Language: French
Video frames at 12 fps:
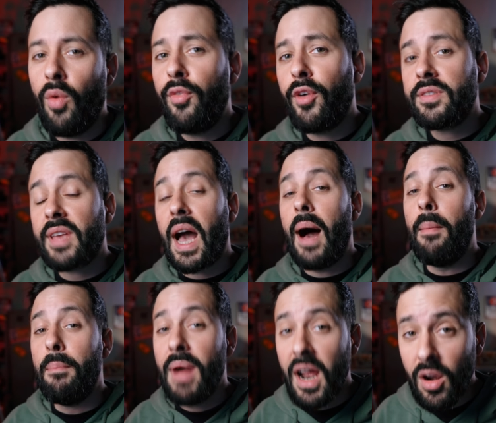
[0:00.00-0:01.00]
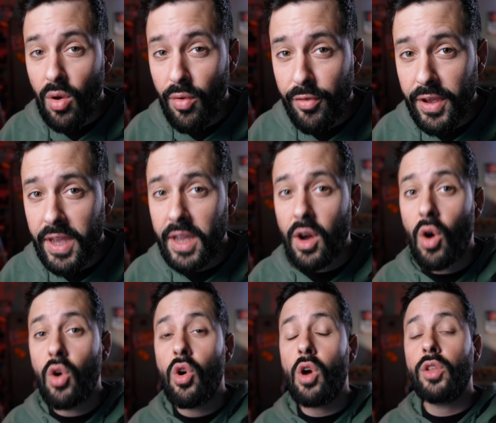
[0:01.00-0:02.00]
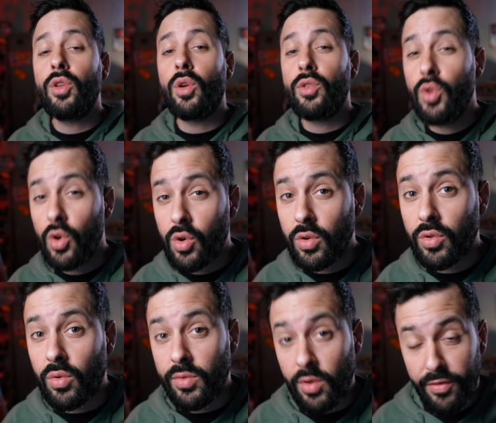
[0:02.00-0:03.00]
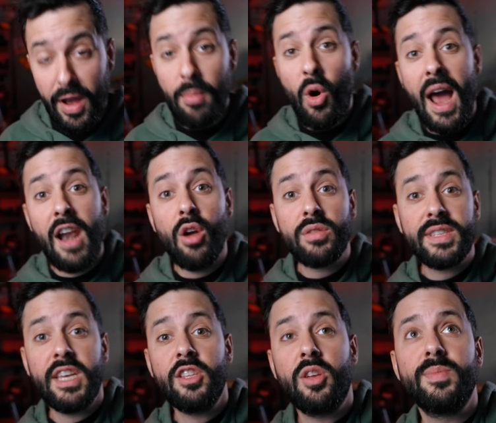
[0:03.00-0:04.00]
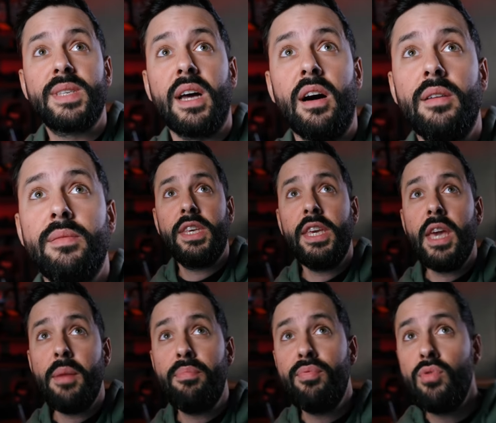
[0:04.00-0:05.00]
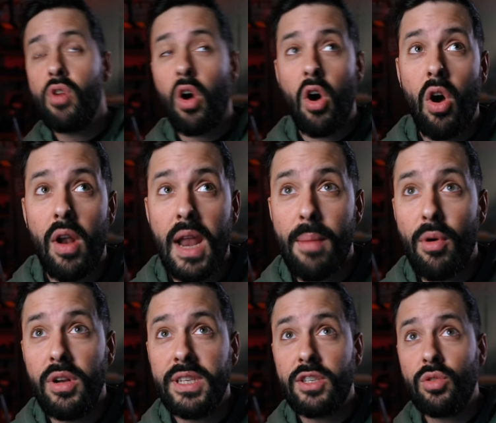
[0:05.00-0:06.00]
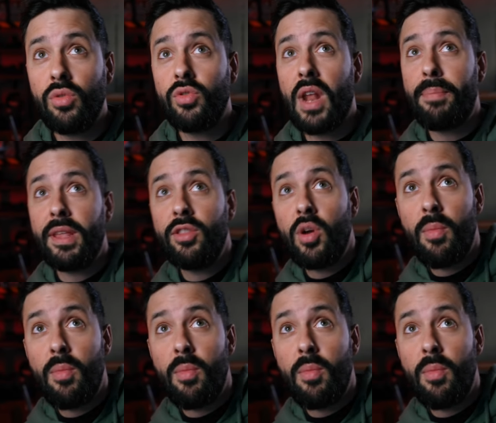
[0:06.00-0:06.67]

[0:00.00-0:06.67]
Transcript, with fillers: On vote à main levée en dans deux cantons. Donc vraiment à l'ancienne comme ça. Hein. Qui est pour euh, l'abolition de la peine